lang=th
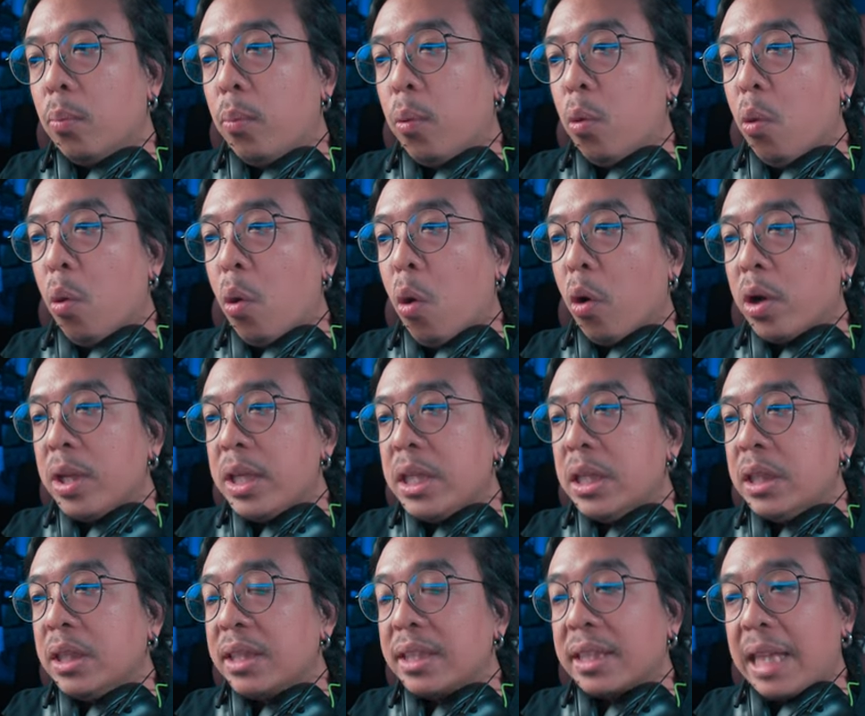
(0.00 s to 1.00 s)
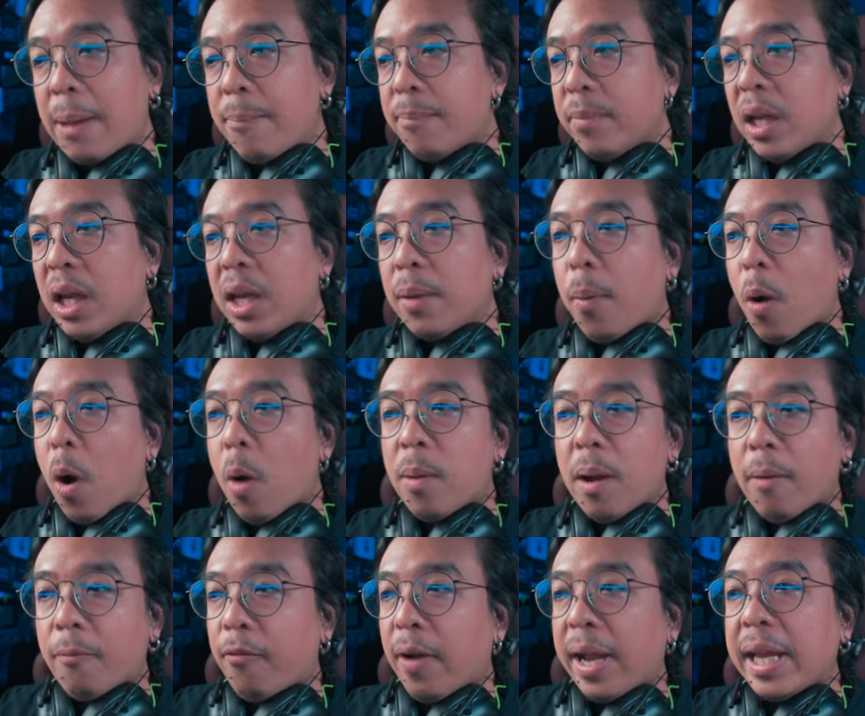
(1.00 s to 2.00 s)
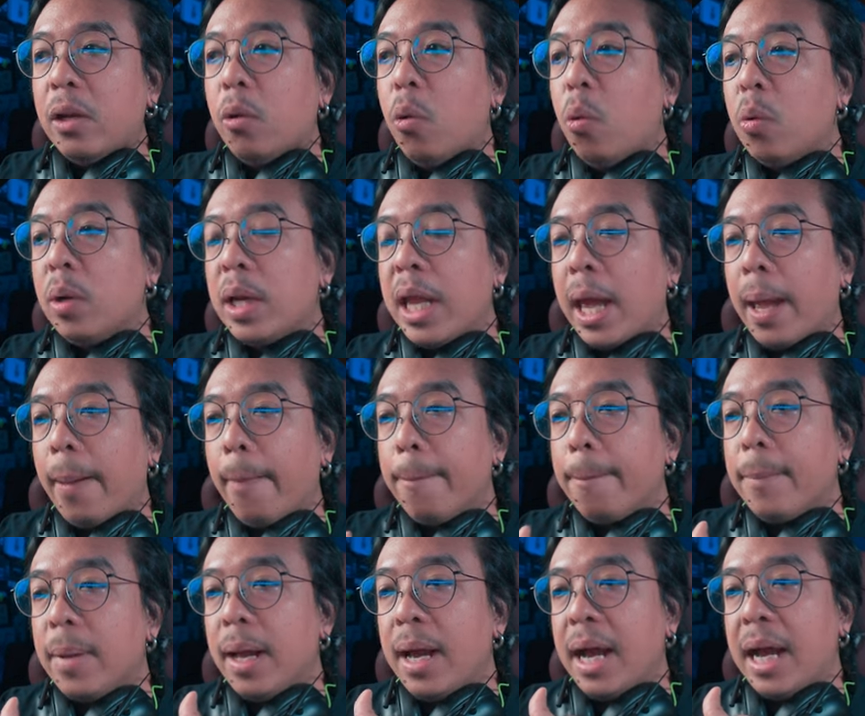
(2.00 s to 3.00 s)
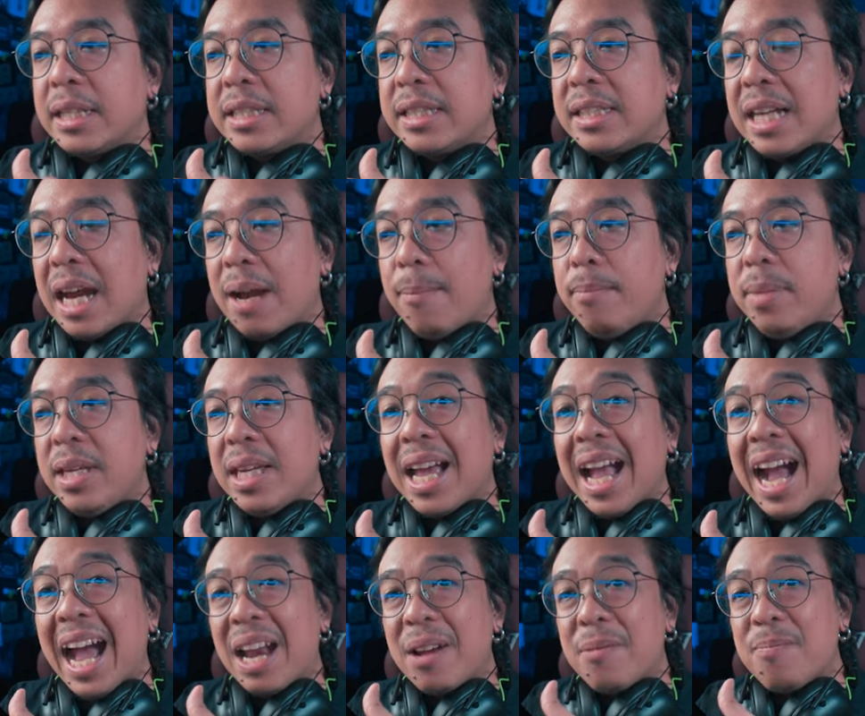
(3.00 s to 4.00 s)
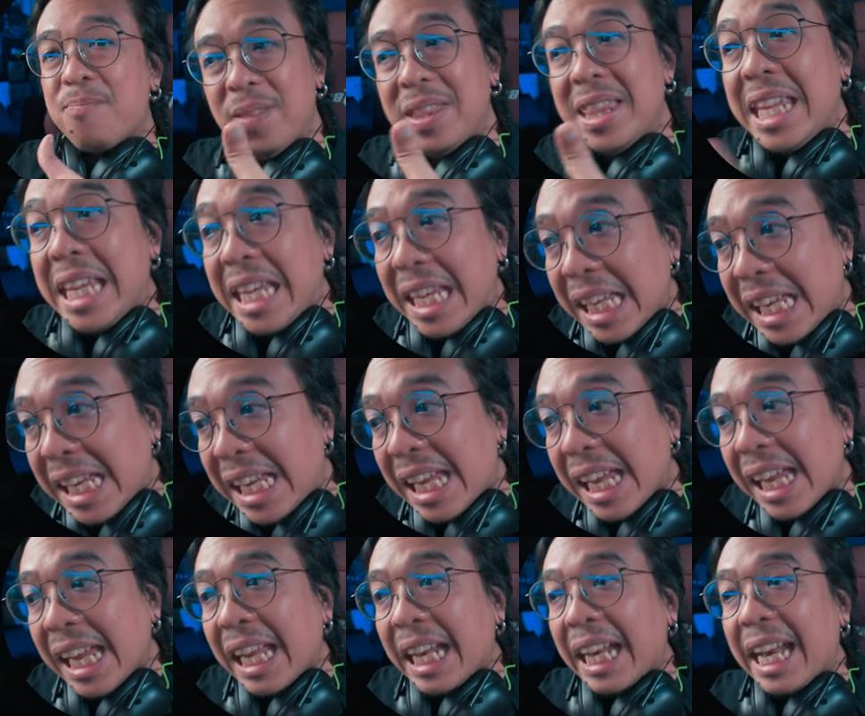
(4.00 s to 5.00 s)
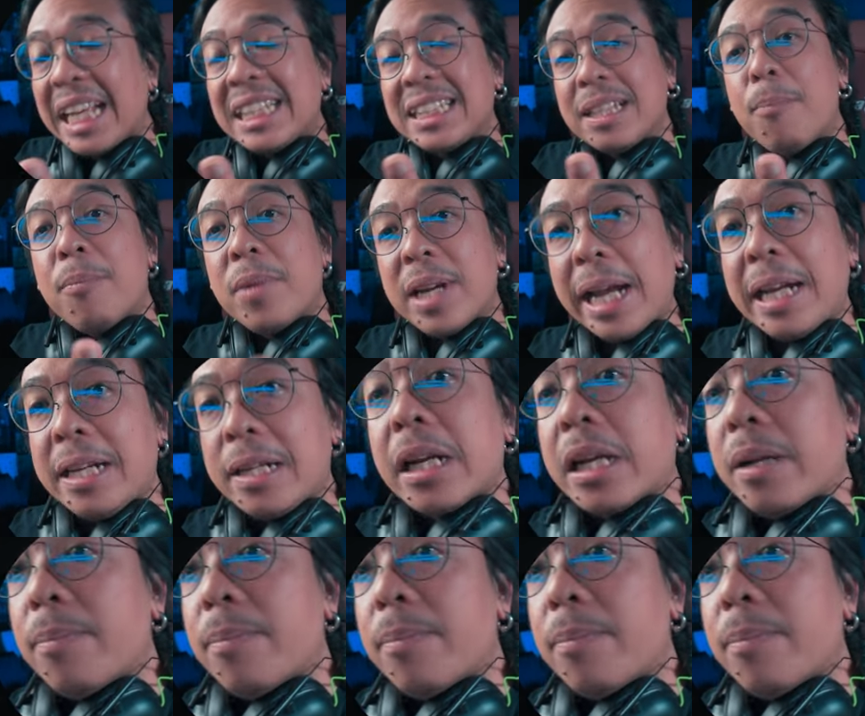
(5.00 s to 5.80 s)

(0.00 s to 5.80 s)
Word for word: ผู้คนยืนเต็มเลยพร้อมกับไฟลุกเนี่ย อาจจะมีการหนีได้สำเร็จห